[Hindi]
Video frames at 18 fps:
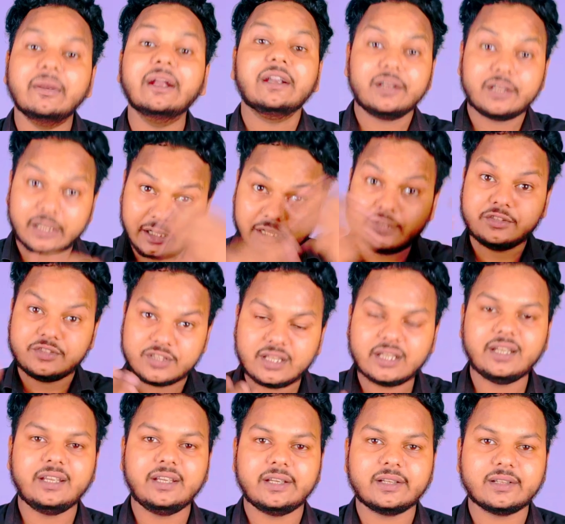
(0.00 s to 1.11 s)
मेंटेनेंस
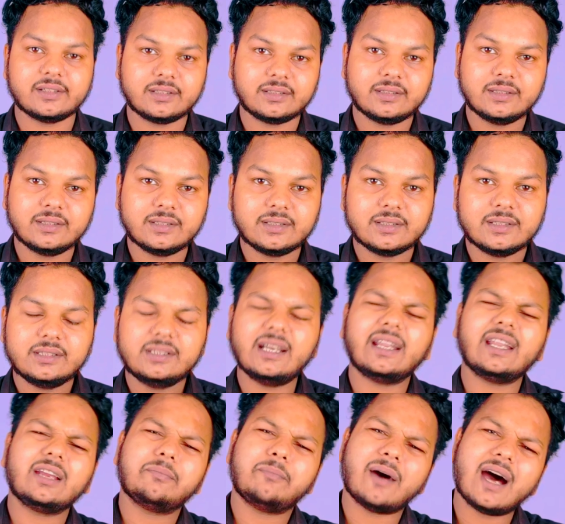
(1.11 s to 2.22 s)
के लिए
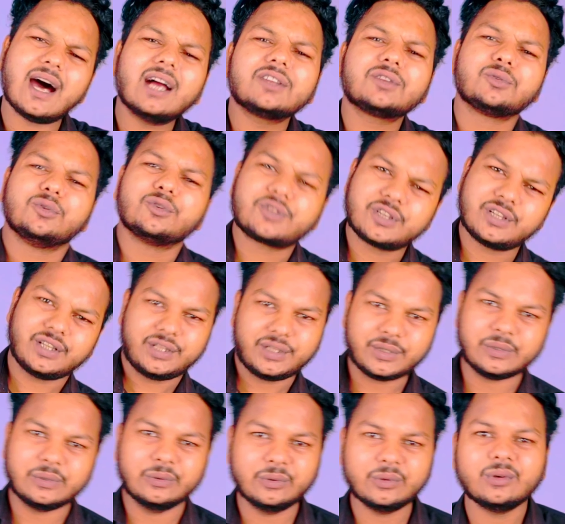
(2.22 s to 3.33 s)
यार एक बात सोच के
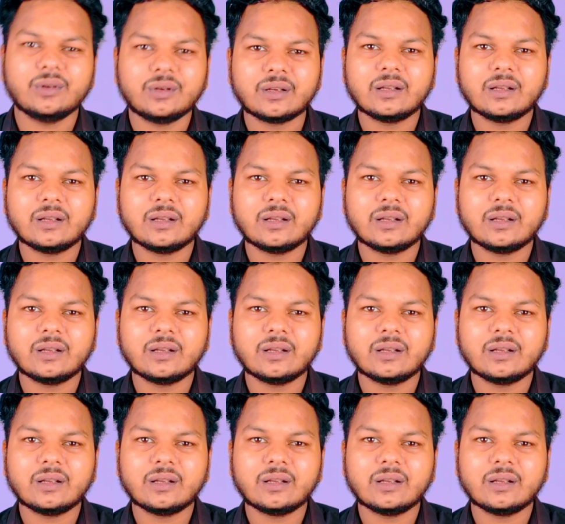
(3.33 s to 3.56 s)
देखो